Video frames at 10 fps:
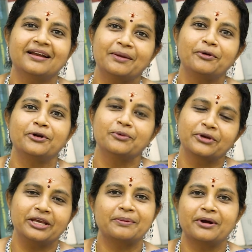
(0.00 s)
தான் நம்மளோட
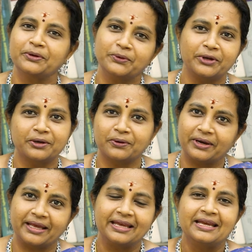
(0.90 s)
முக்கியமான
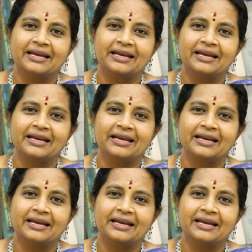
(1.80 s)
குறிக்கோளே